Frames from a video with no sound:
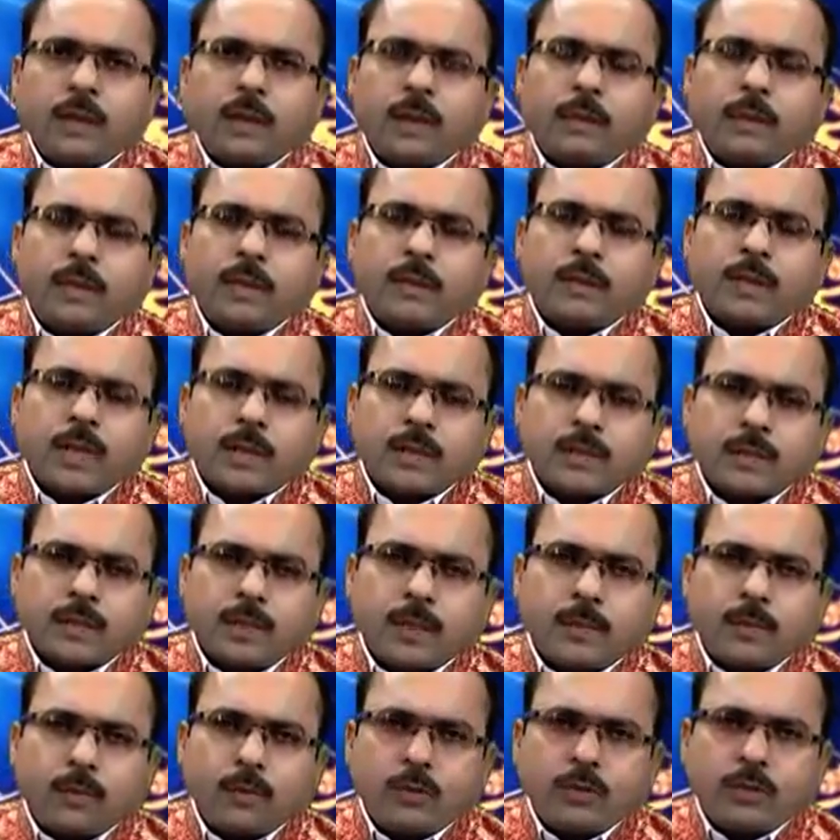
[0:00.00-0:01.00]
আমাদের
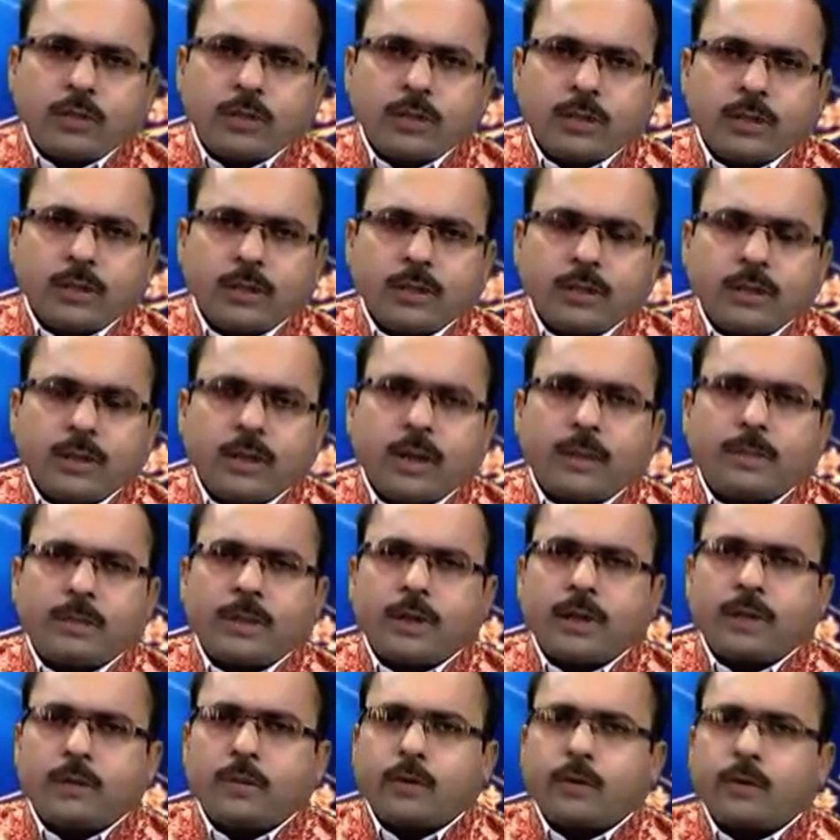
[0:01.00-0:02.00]
শাস্ত্রে বলছে যে
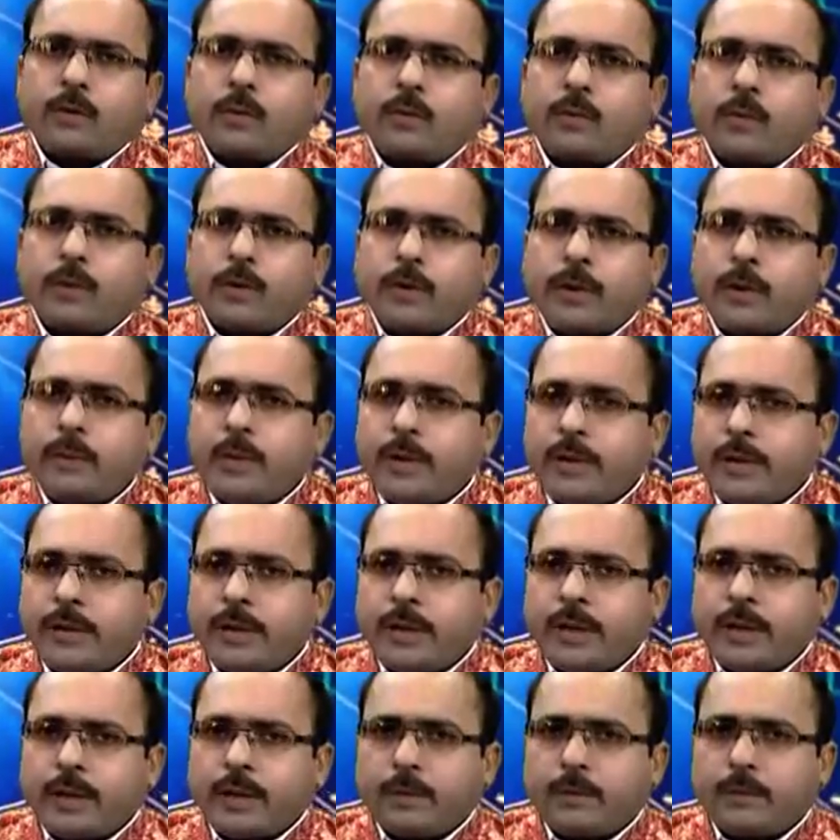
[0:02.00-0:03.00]
আপনার
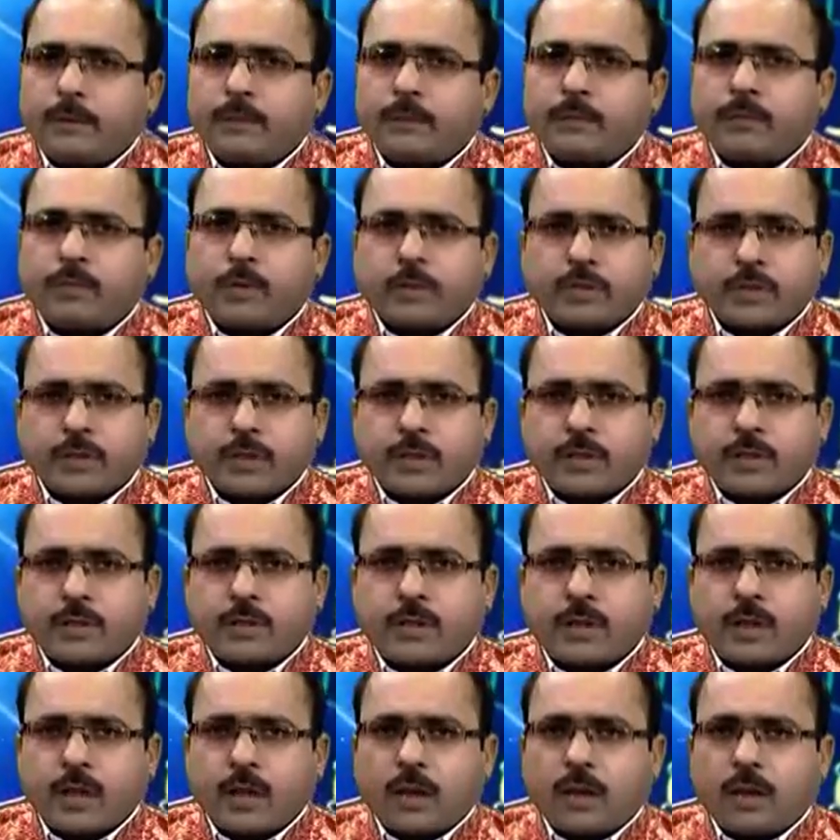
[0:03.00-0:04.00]
রেমিডিয়াল
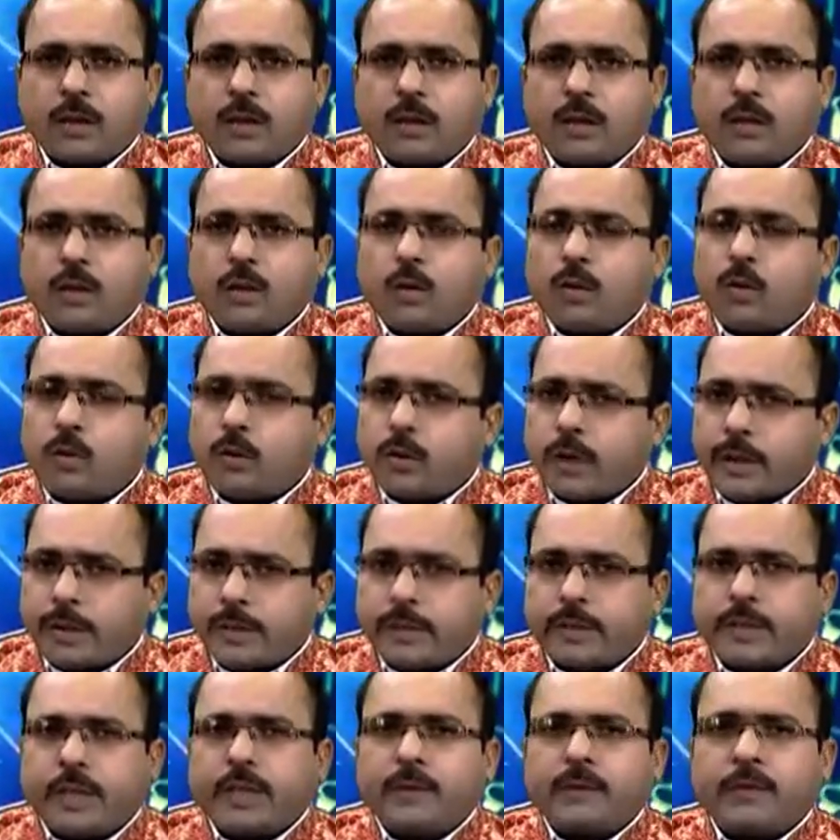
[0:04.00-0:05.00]
প্রসেসটা অনেক
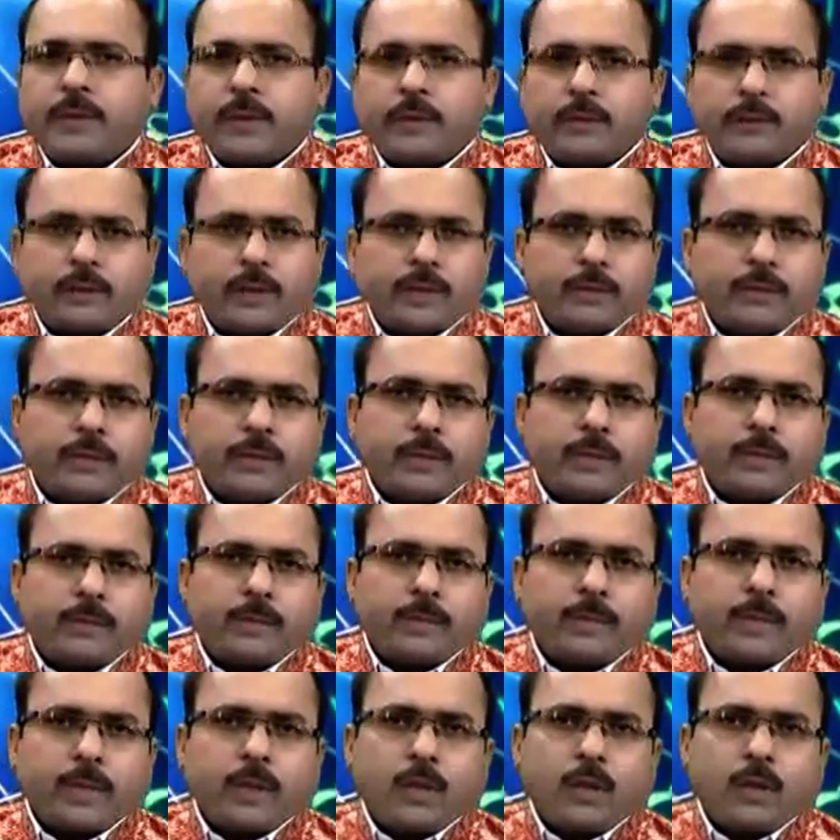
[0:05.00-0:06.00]
টাইপের হতে পারে
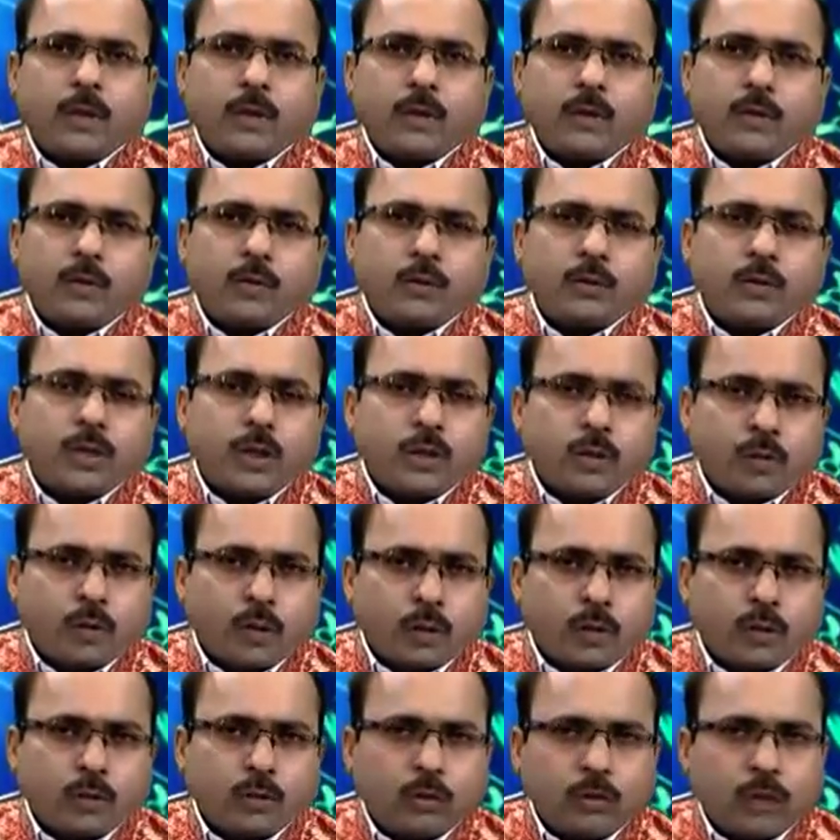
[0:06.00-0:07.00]
শুধু সেই
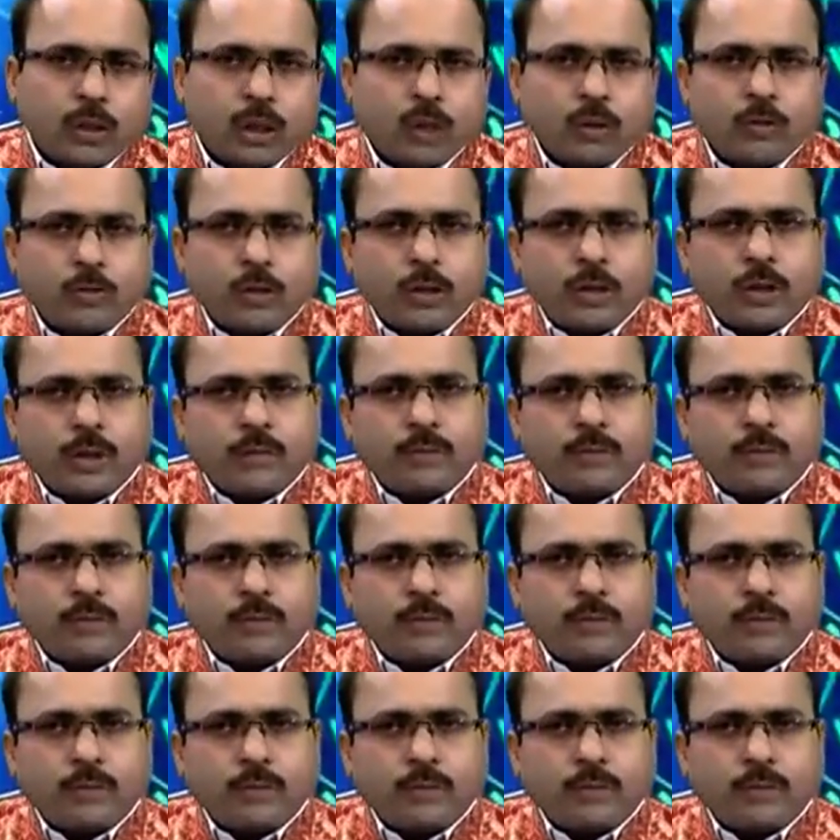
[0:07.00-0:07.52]
রত্ন ধারণেই